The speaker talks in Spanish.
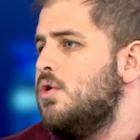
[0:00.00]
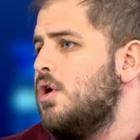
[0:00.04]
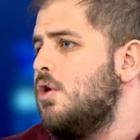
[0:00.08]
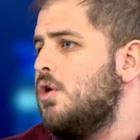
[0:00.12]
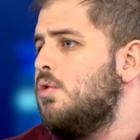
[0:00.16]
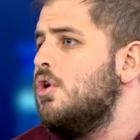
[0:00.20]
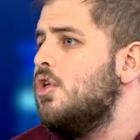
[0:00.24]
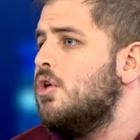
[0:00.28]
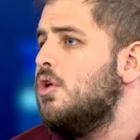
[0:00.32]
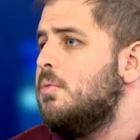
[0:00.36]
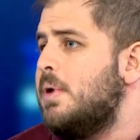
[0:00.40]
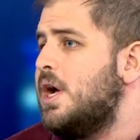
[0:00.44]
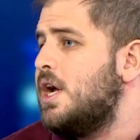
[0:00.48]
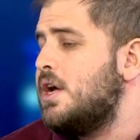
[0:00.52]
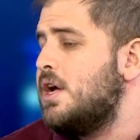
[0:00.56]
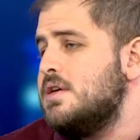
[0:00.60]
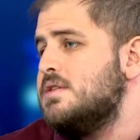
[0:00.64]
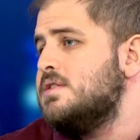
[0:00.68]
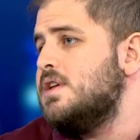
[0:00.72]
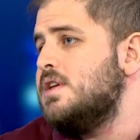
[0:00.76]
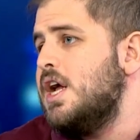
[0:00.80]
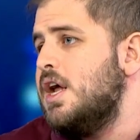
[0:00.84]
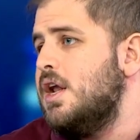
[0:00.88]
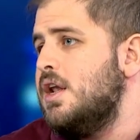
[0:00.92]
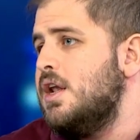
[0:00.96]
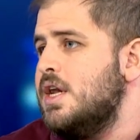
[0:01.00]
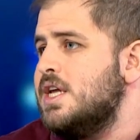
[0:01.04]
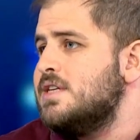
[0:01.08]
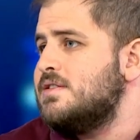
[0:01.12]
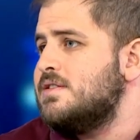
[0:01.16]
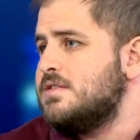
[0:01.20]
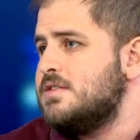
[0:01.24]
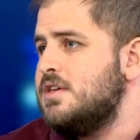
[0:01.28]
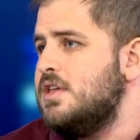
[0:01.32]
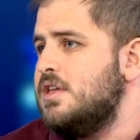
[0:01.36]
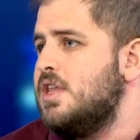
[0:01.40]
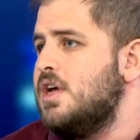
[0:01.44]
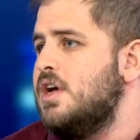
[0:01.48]
un acuerdo de paz que Israel
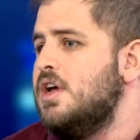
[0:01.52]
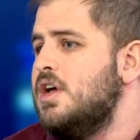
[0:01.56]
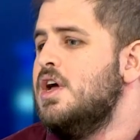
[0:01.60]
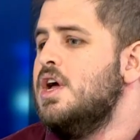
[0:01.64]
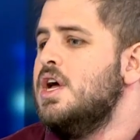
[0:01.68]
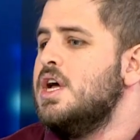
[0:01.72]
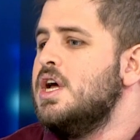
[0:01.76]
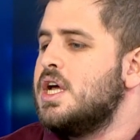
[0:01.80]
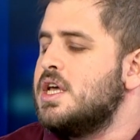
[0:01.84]
necesita,